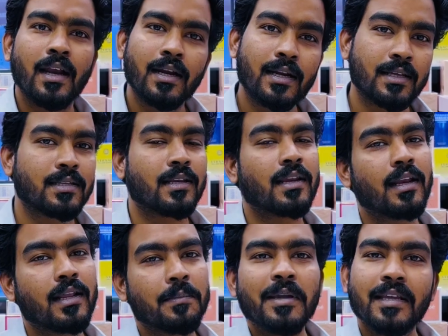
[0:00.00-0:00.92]
टेस्टर के
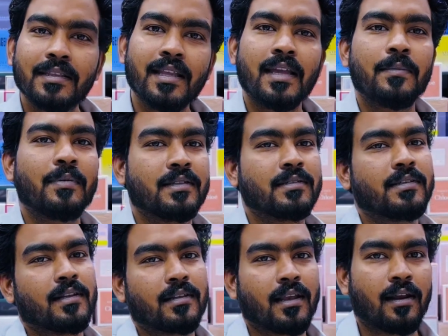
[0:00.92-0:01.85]
लिए भी इतना ही प्राइस
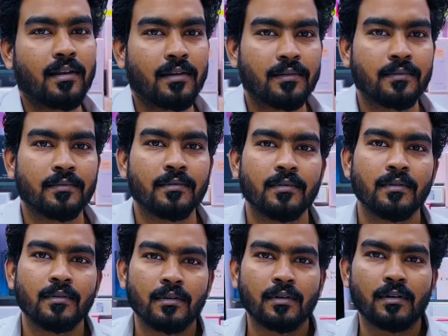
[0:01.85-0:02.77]
चलता है सो
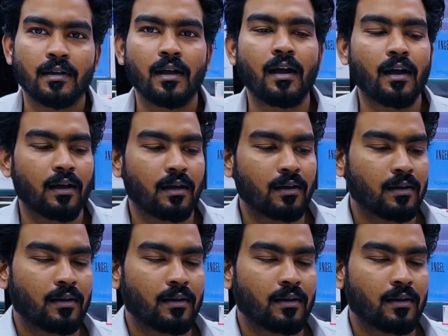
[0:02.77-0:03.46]
बेटर है आप टेस्टर